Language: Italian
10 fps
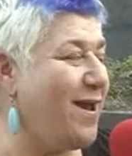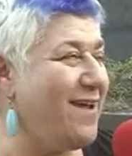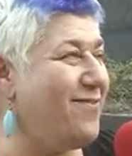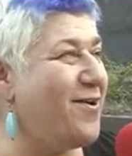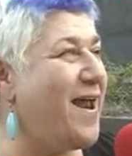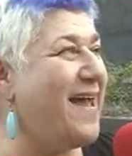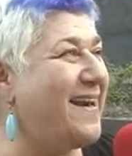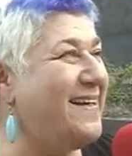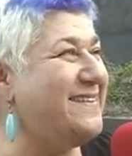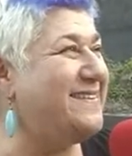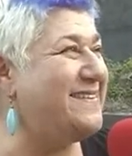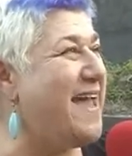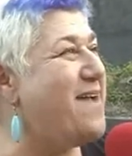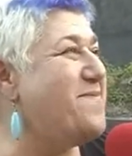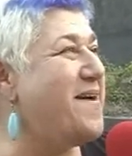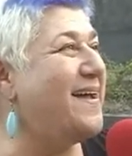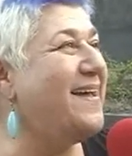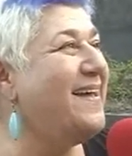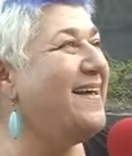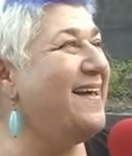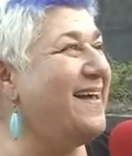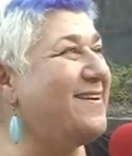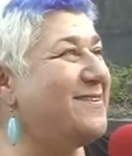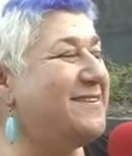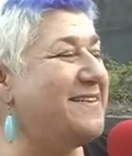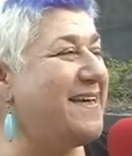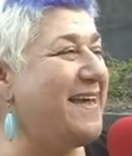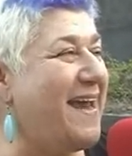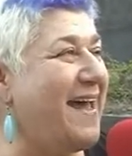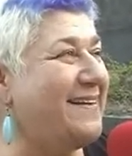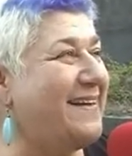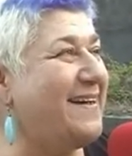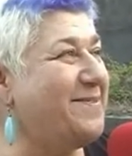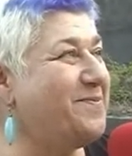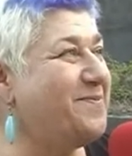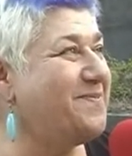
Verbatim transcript: lavorare insieme. È così che è nata